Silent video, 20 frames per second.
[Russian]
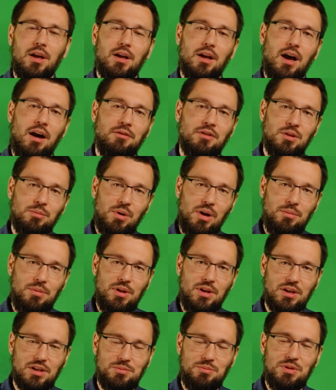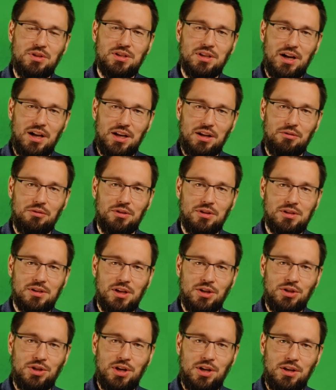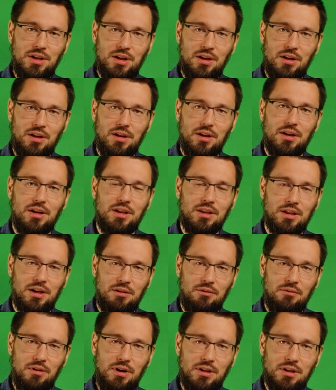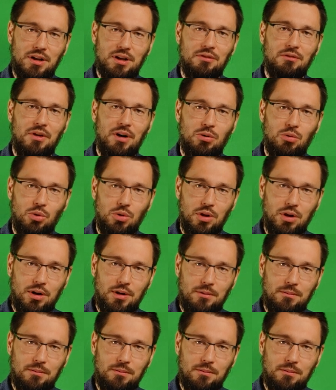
автомобилях специального назначения и трамвайных вагонах.